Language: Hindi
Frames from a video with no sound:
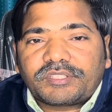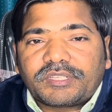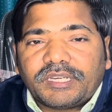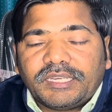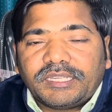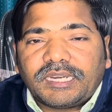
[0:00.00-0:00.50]

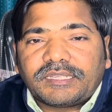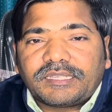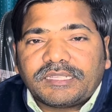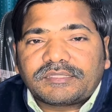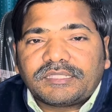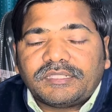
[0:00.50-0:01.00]
ट्रेनिंग एंड
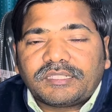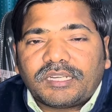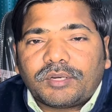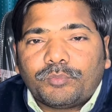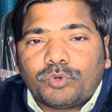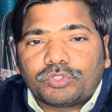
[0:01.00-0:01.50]
टेस्ट
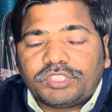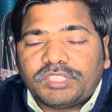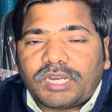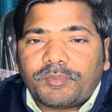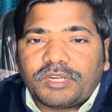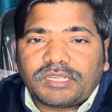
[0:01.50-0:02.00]
सेंटर
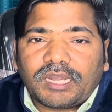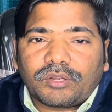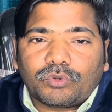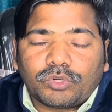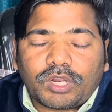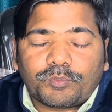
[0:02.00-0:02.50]
मोतीराम अड्डा
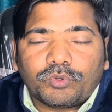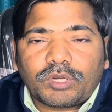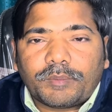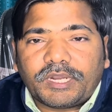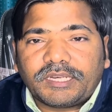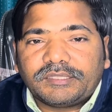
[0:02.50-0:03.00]
गोरखपुर
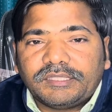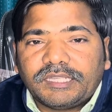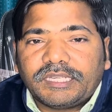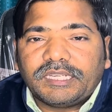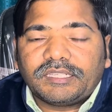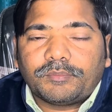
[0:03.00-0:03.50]
हमारे
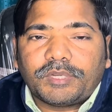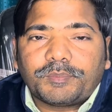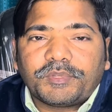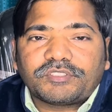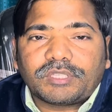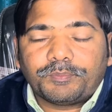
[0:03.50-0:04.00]
दिए गए नंबर
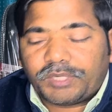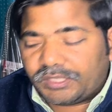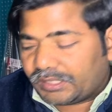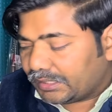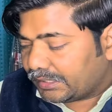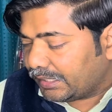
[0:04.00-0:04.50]
पर संपर्क
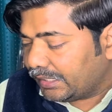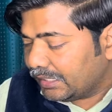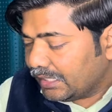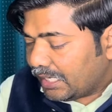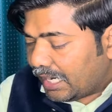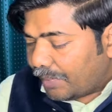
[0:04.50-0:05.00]
करके
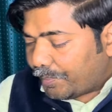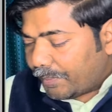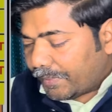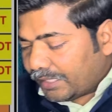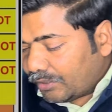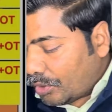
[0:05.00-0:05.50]
आप
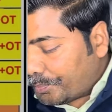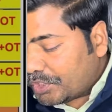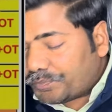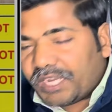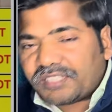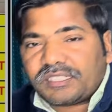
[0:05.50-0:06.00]
हमारे
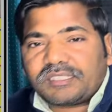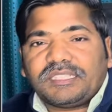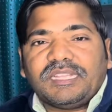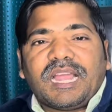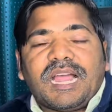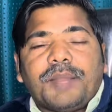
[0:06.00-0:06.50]
ऑफिस पे आ सकते
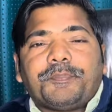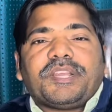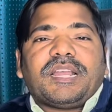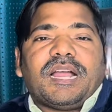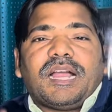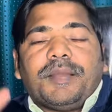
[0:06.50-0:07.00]
हैं
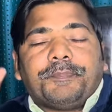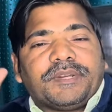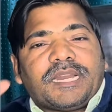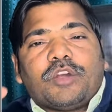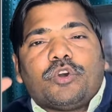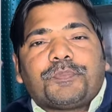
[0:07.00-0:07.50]
आपका
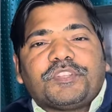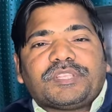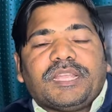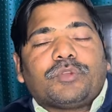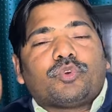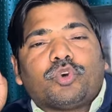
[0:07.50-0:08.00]
अपना ऑफिस
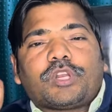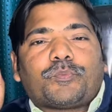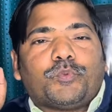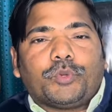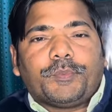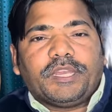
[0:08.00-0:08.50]
है
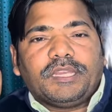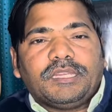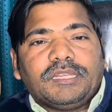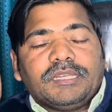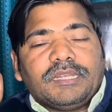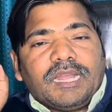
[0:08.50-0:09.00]
गोरखपुर में
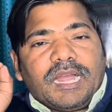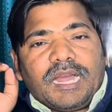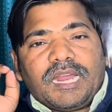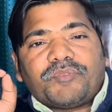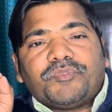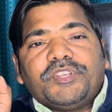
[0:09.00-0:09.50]

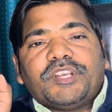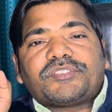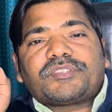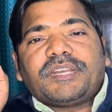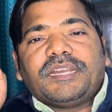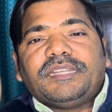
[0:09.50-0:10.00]
आरवीएस
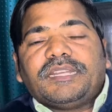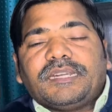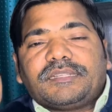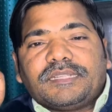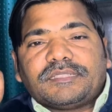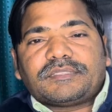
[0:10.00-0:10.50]
ट्रेनिंग एंड
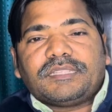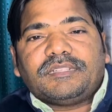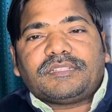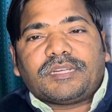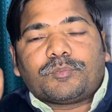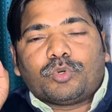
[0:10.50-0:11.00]
टेस्ट
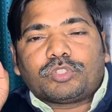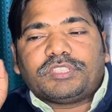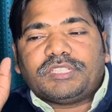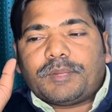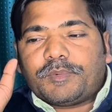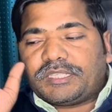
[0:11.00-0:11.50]
सेंटर
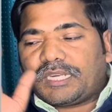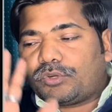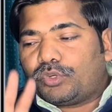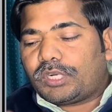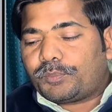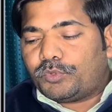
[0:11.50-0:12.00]
मोती अड्डा
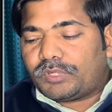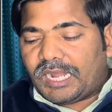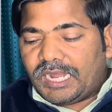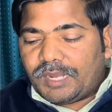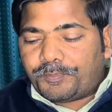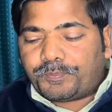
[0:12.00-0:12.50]
गोरखपुर
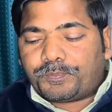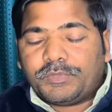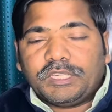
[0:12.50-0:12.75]
आप